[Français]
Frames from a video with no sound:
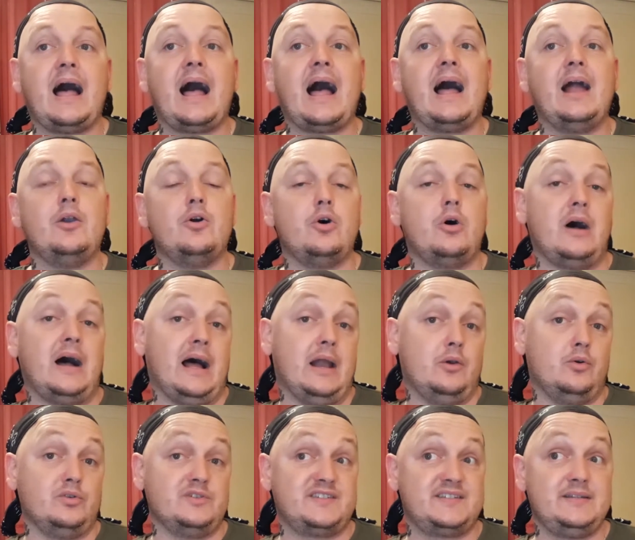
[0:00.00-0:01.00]
Alors,
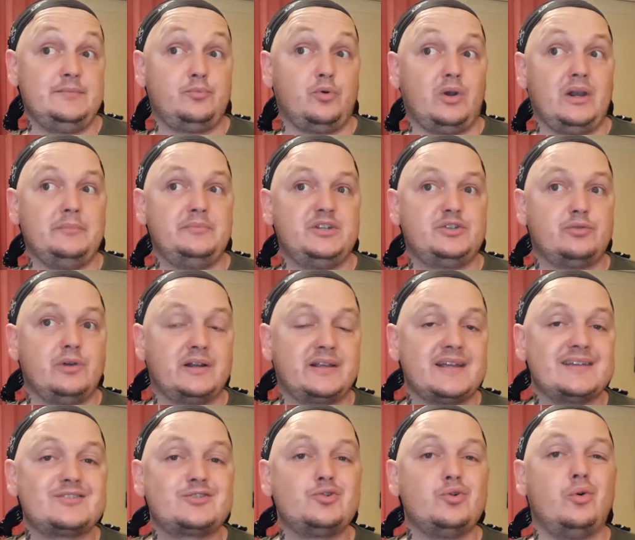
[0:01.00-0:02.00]
allons-y pour l'habituelle
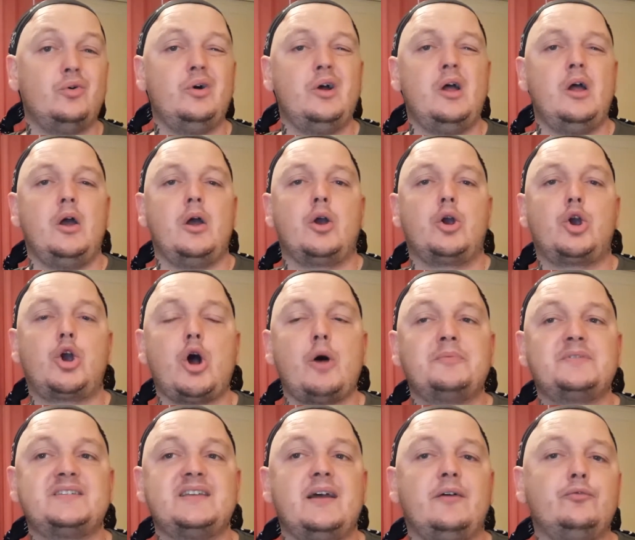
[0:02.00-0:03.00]
question.
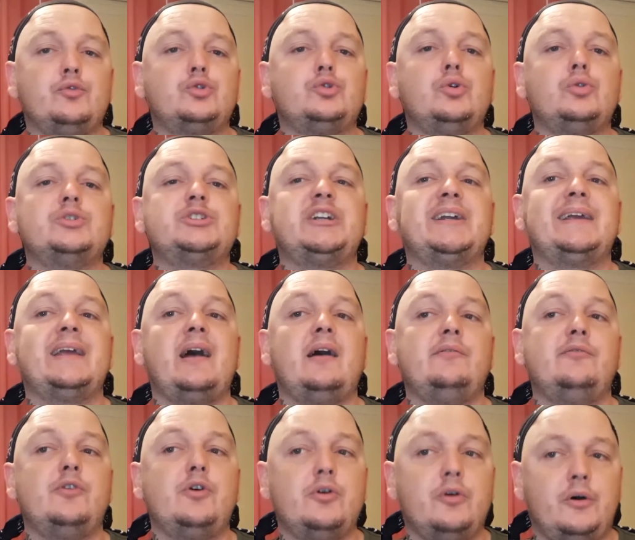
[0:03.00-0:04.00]
Qu'observe-t-on chez
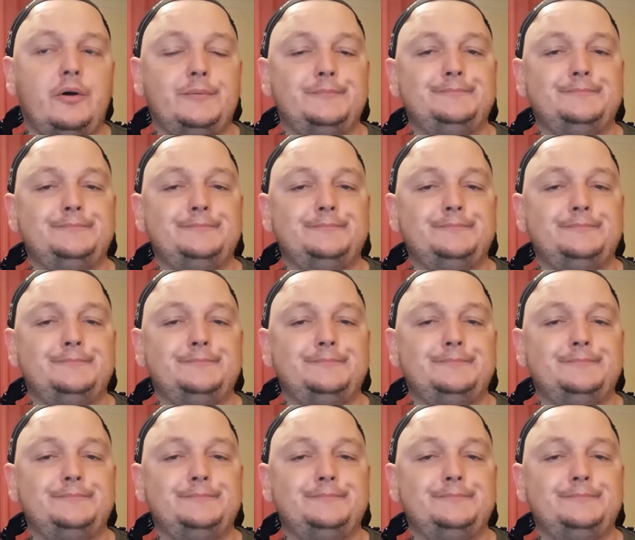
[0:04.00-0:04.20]
Carver